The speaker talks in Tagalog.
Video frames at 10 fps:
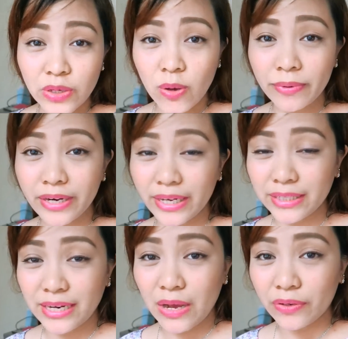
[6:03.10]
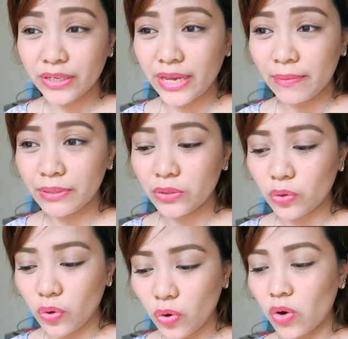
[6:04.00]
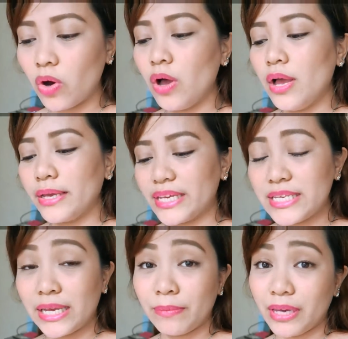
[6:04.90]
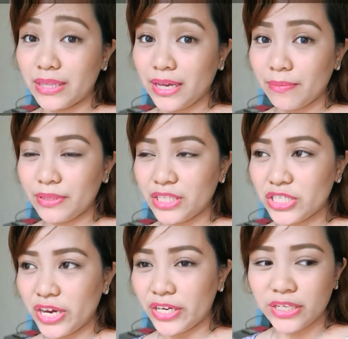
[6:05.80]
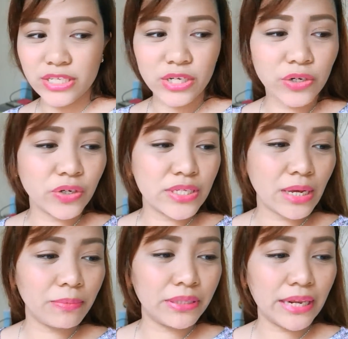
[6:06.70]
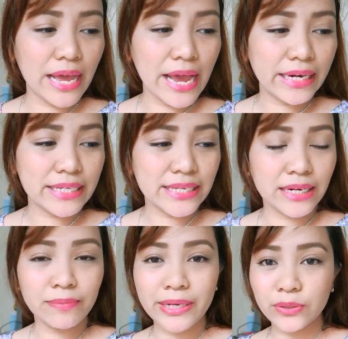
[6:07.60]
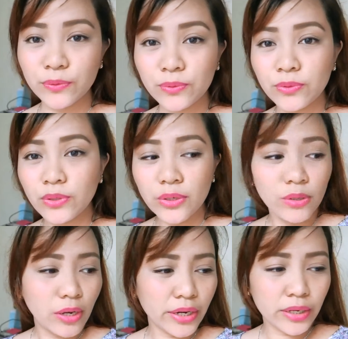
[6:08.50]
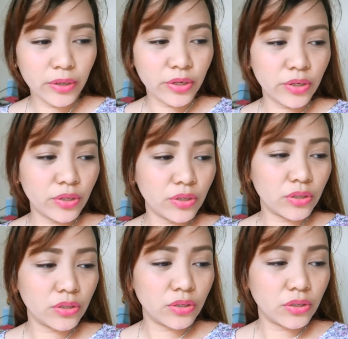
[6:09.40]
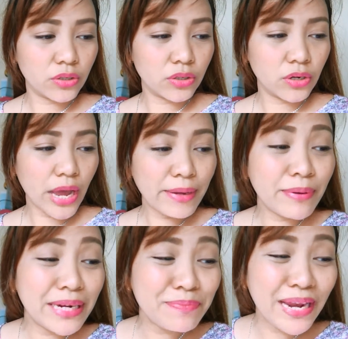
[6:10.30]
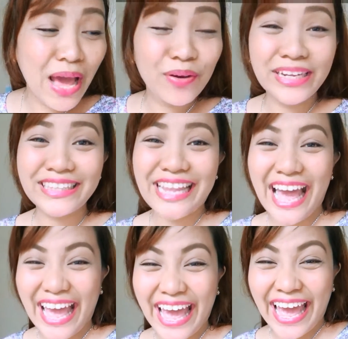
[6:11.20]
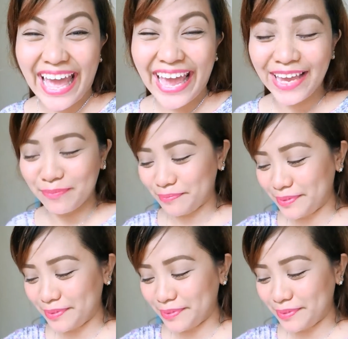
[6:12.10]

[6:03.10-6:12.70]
ulit ako. Mag-ready na ako ng gamit ko. Kasi nga, magkita kami ni Cheryl. Siguro sabi nila, alis sila by two. Ay, er, ay, mali pala ako ng time.